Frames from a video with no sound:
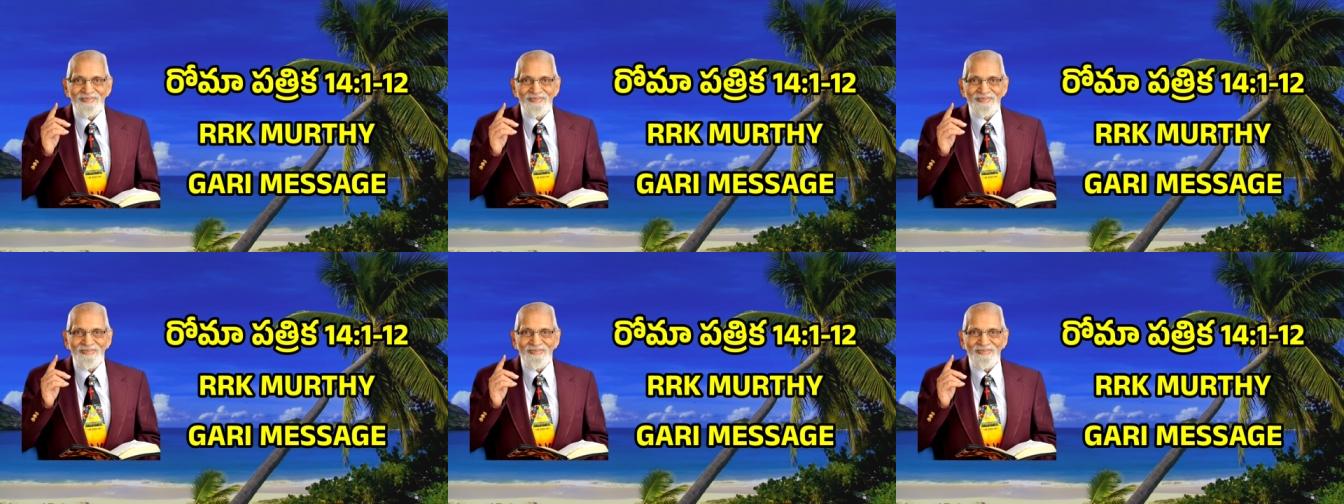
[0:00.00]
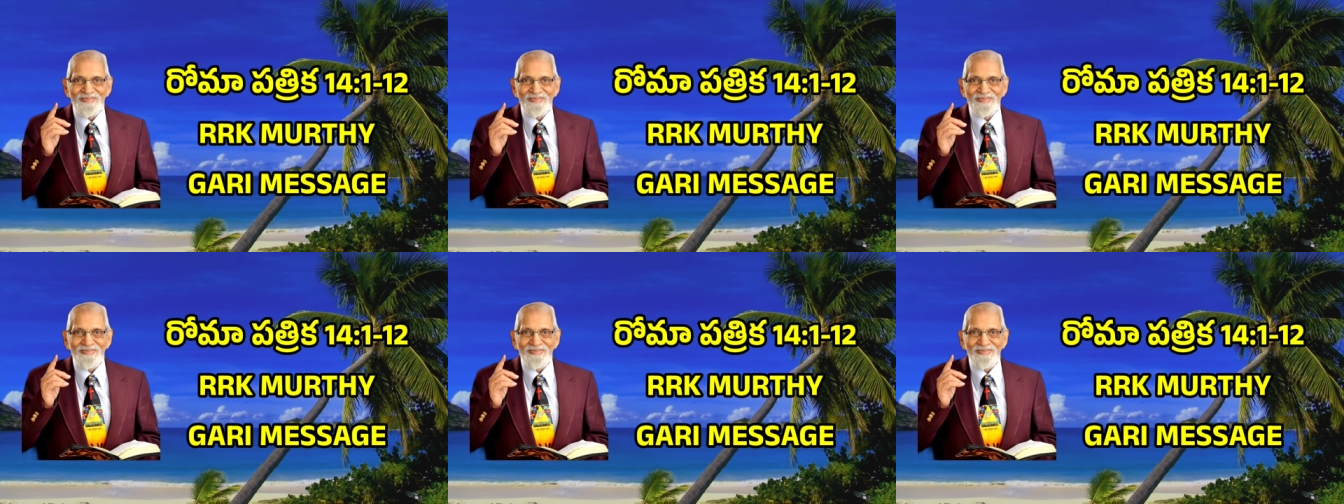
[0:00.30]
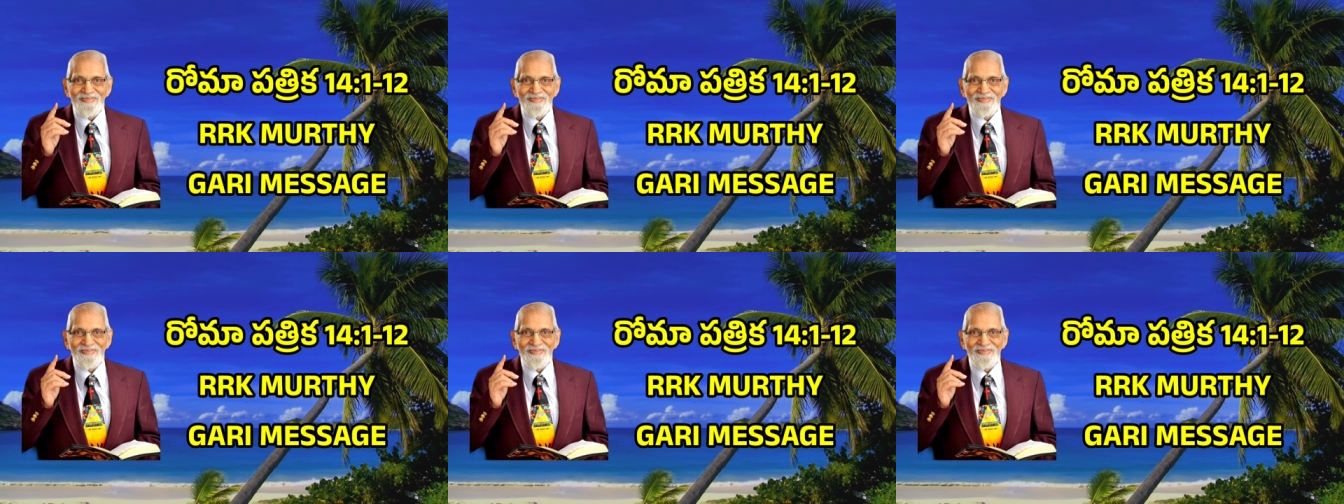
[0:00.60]
పేతురు
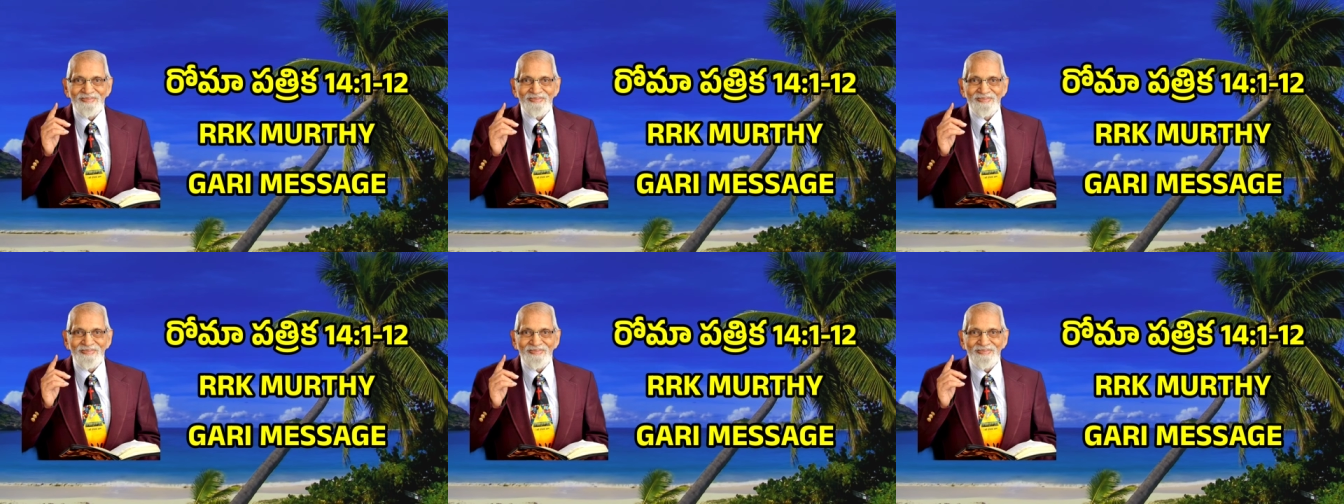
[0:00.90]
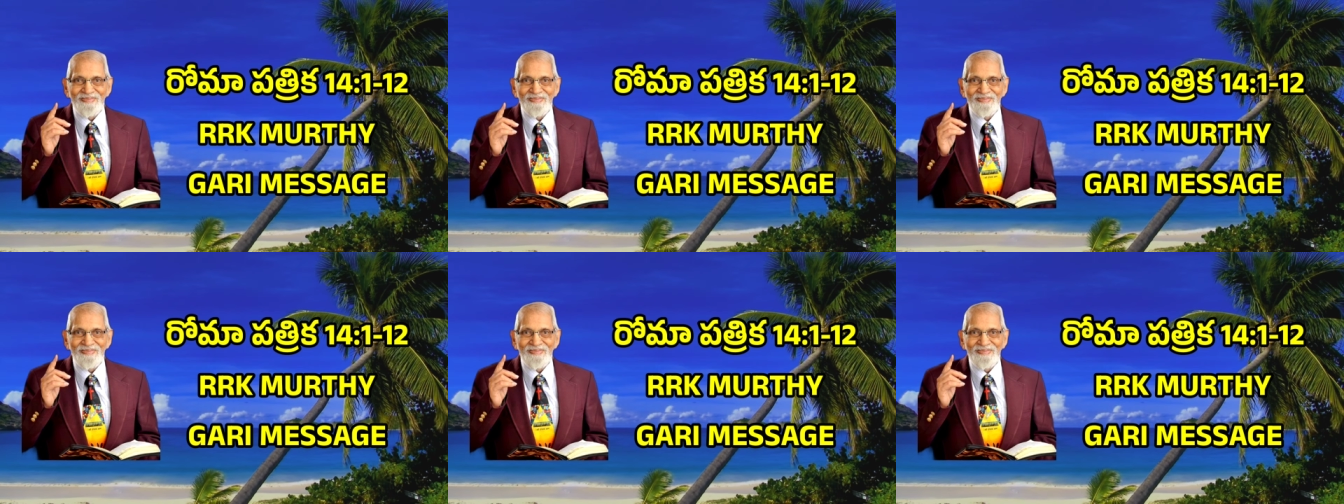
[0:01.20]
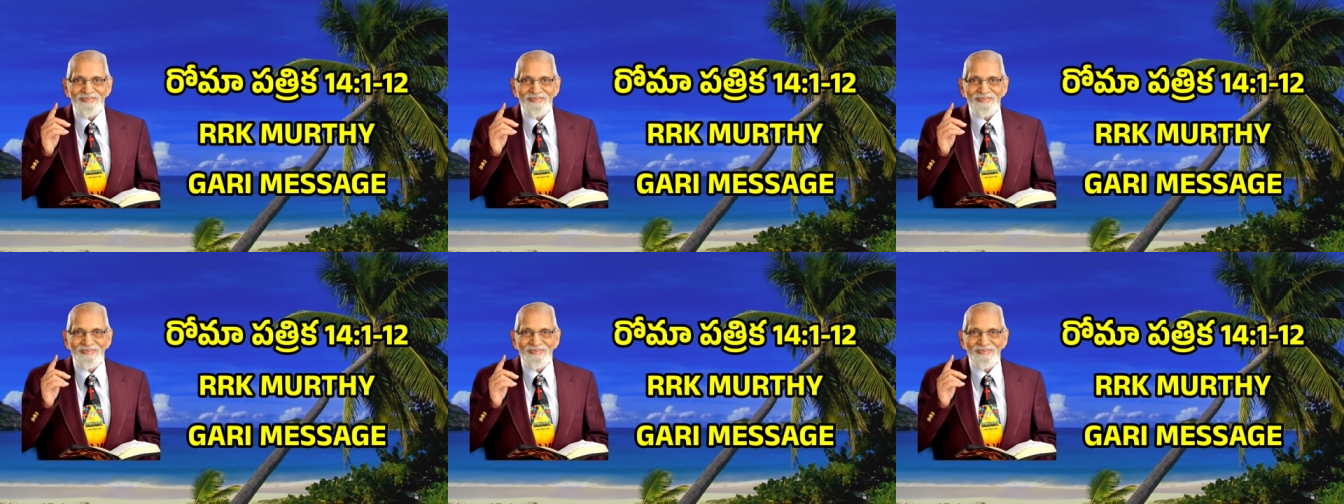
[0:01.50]
యేసును
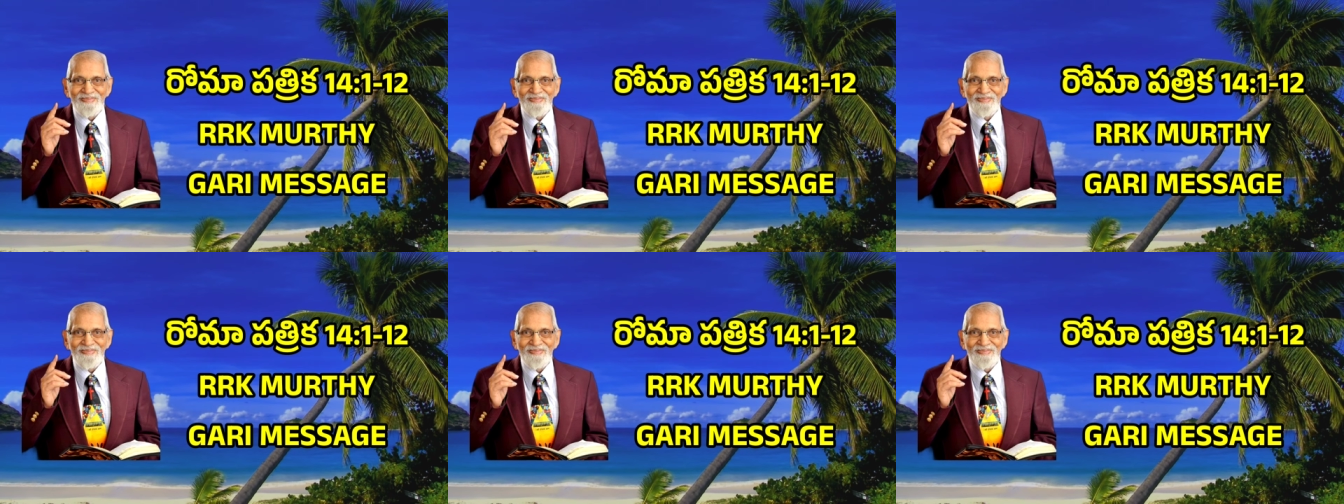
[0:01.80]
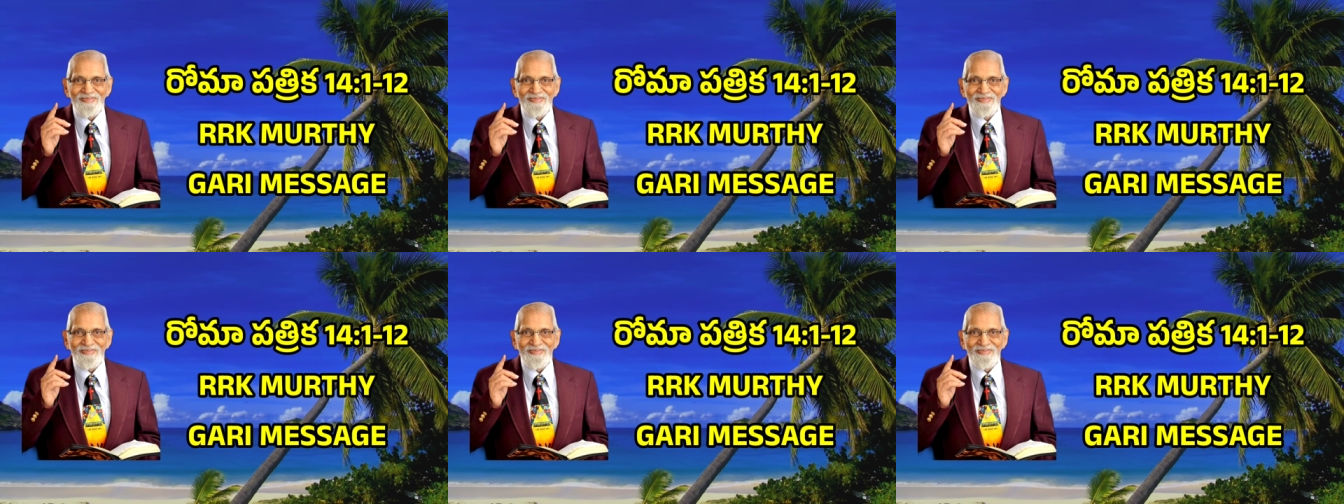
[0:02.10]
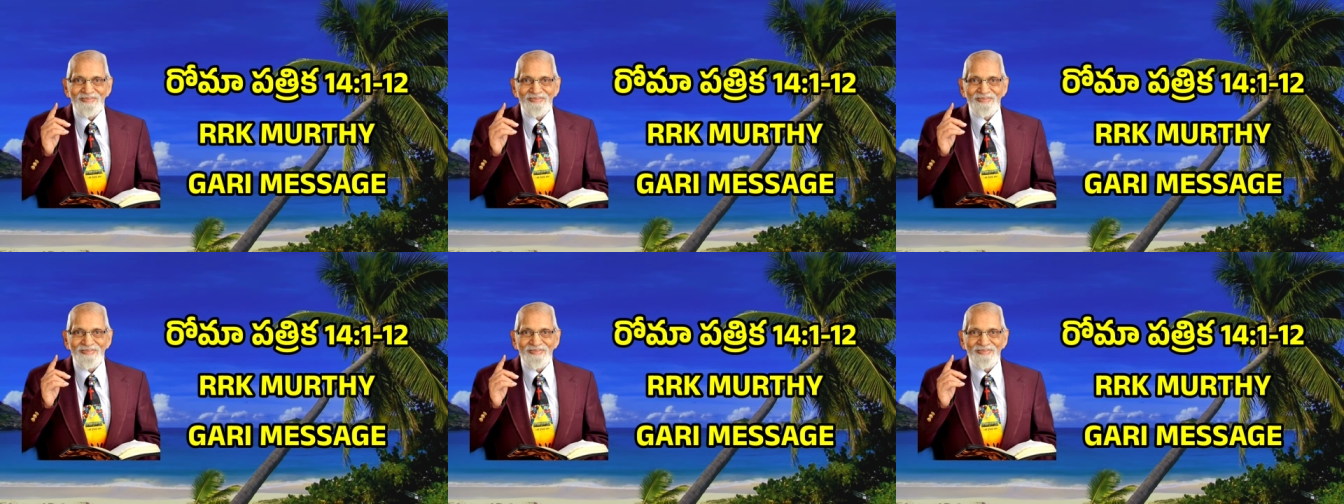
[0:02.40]
ఎరగను అనేశాడు